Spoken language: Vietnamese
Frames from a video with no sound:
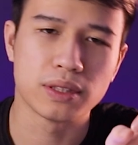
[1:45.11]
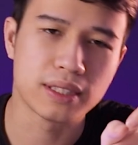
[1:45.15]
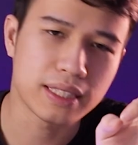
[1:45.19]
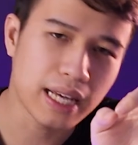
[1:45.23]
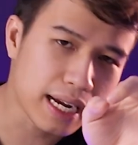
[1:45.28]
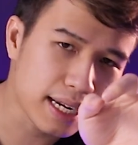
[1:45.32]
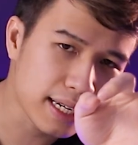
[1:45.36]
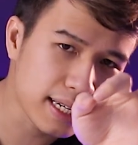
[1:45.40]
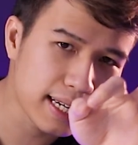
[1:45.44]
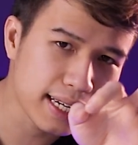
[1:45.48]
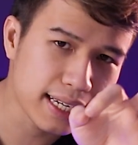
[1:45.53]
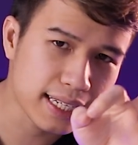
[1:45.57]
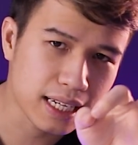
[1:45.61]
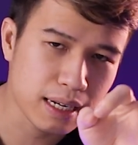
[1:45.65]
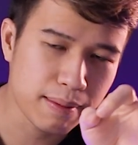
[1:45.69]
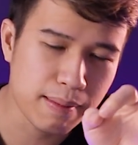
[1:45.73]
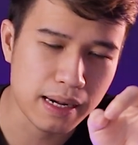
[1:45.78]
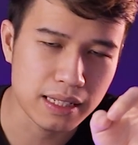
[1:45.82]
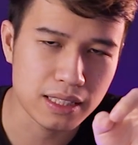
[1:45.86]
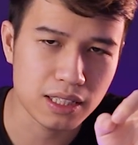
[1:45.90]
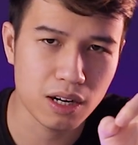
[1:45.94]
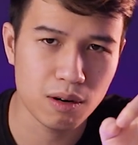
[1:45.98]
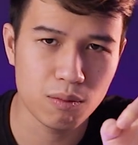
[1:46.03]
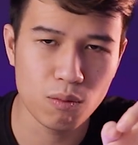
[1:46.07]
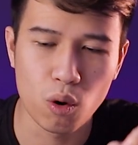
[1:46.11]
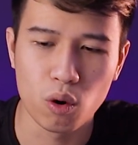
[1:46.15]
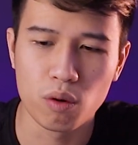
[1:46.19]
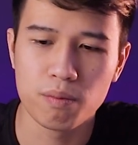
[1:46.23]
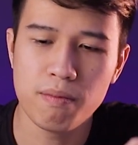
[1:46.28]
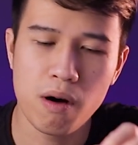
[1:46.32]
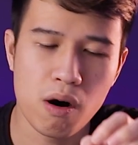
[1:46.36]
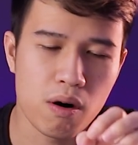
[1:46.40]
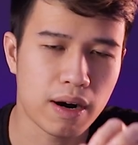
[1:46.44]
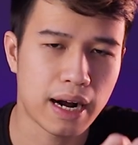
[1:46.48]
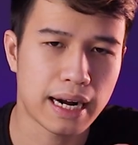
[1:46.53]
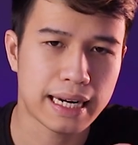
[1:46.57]
sắc đi, các bạn sẽ có
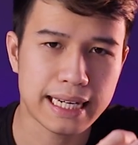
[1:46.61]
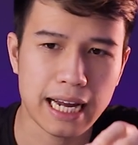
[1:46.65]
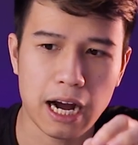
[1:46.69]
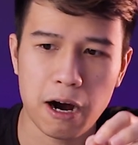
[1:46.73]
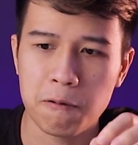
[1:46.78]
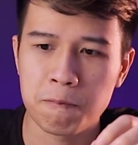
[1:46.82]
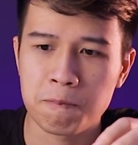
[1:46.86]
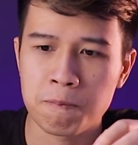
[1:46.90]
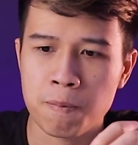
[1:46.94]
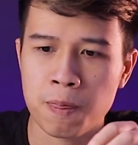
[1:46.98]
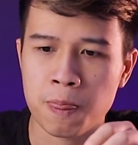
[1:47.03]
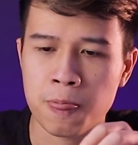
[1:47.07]
bốn màu khác nhau.